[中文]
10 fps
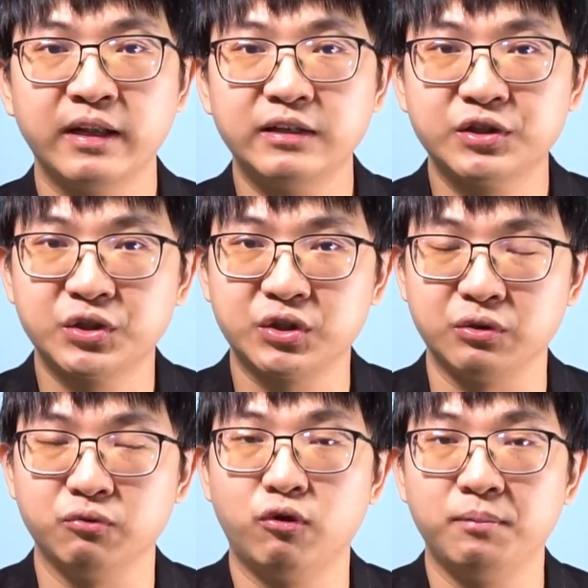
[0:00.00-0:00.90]
他
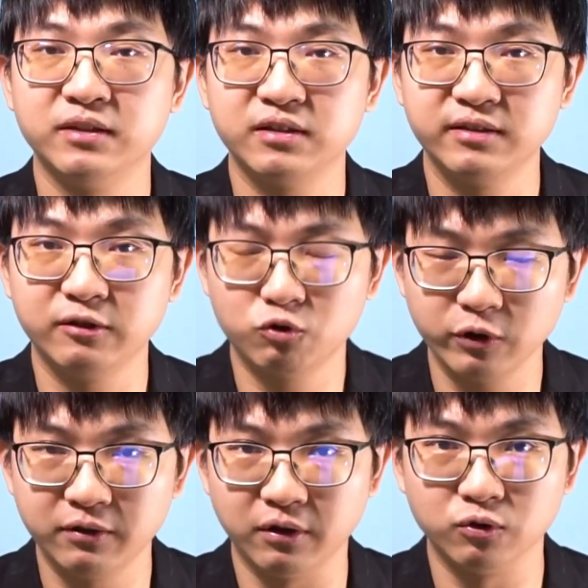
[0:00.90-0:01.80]
使我们这些
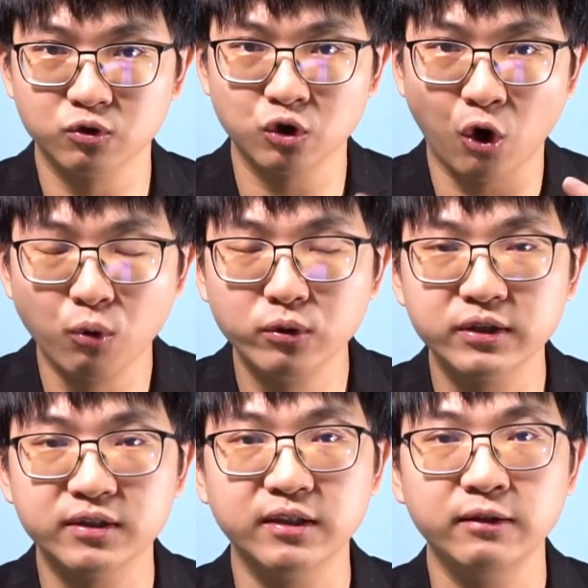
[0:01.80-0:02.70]
罪人重
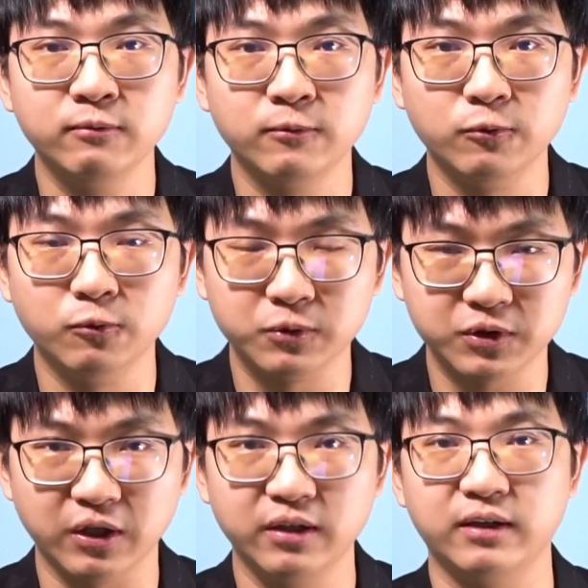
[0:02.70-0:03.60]
新与
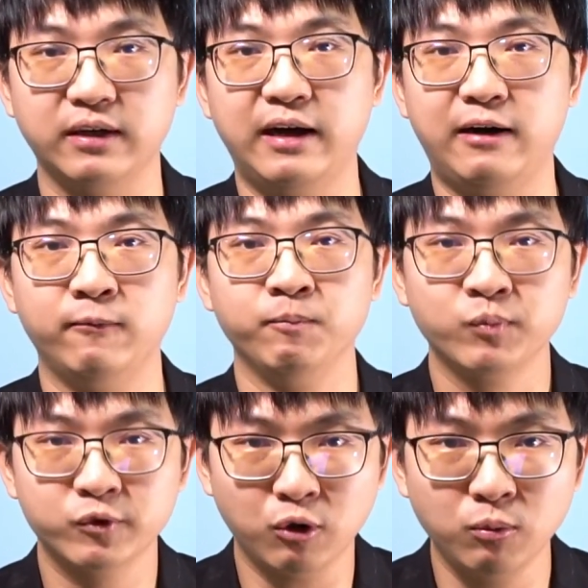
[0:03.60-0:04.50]
神和好，
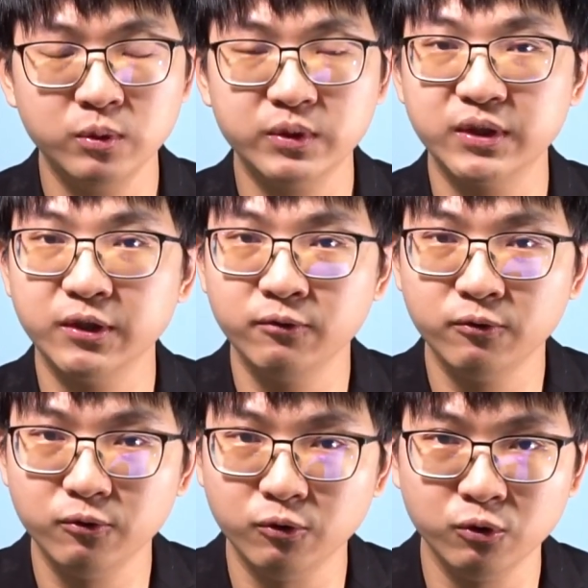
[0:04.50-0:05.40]
重新
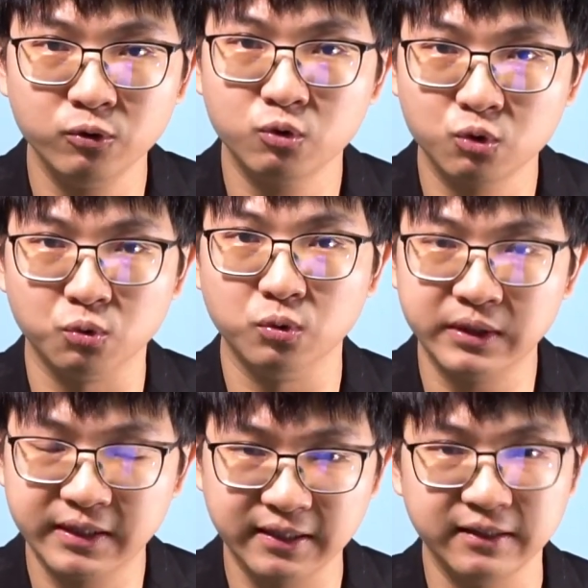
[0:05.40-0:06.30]
与主
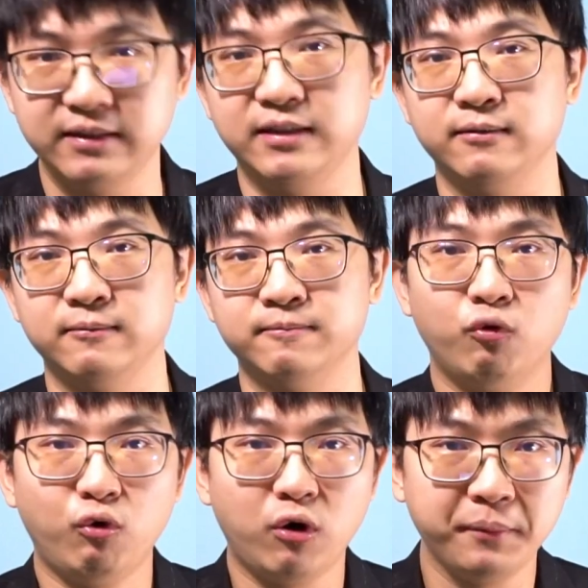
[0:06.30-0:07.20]
亲近。
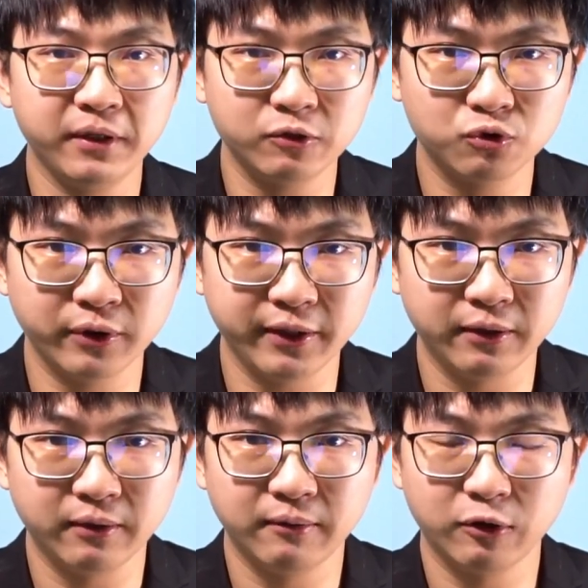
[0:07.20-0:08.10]
我们的罪
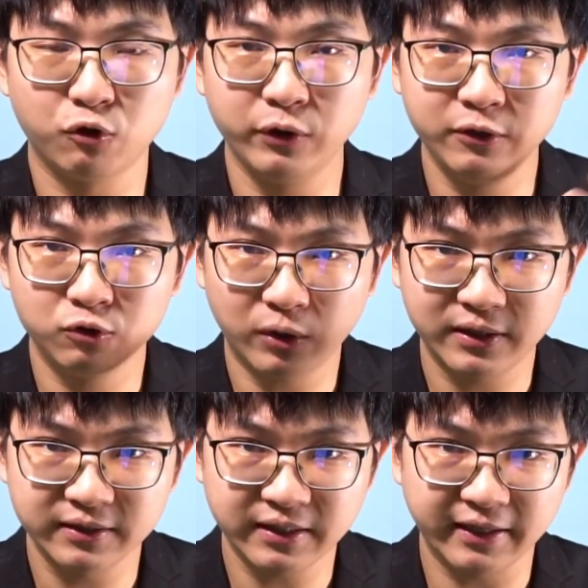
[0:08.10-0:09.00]
归
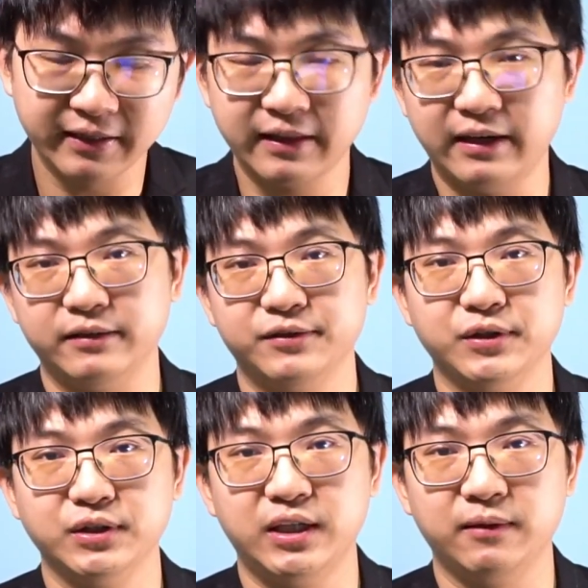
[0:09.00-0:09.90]
算在他的
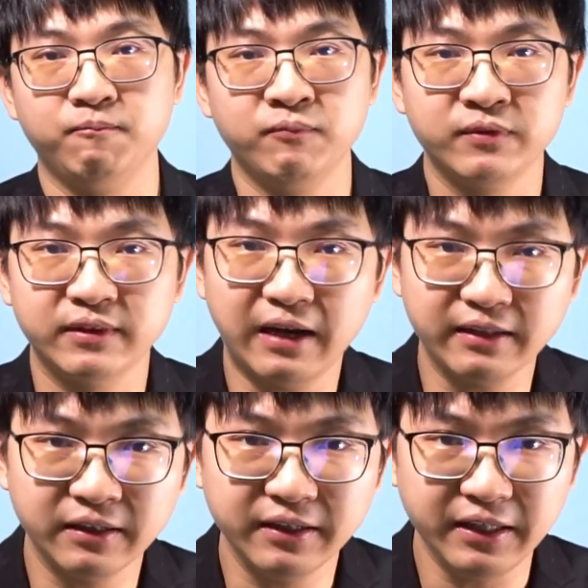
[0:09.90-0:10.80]
身上，他
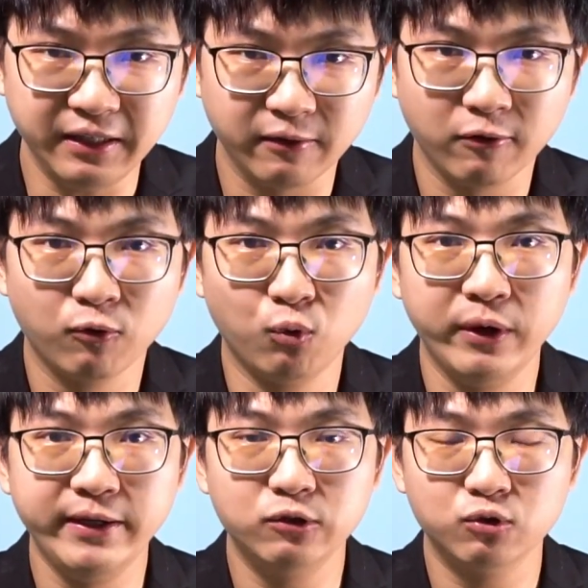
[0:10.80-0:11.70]
的义
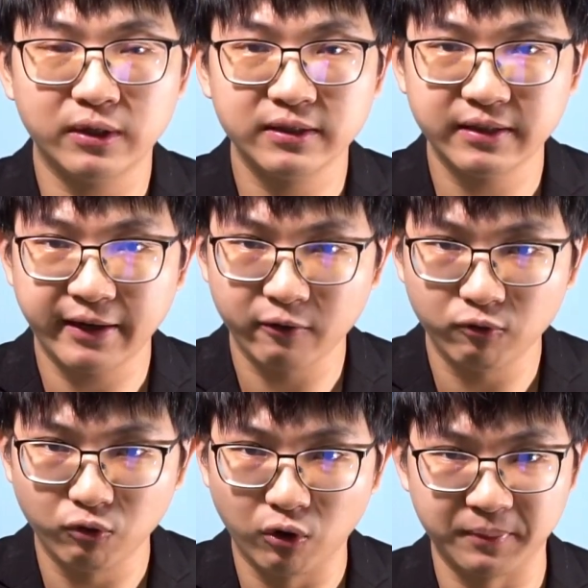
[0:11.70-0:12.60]
归算在
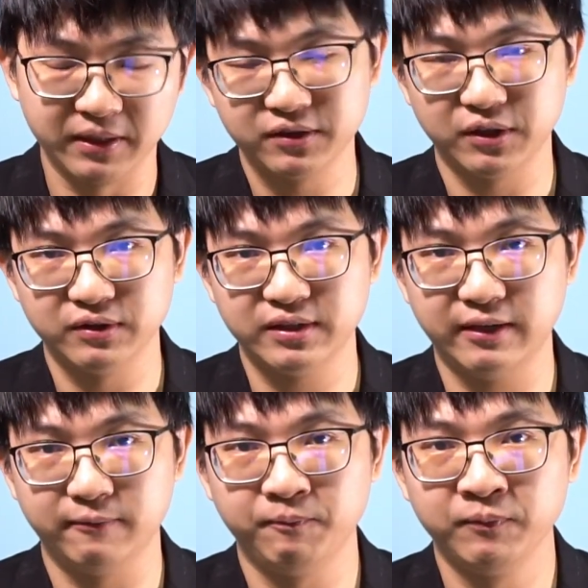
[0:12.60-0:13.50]
我们的身上。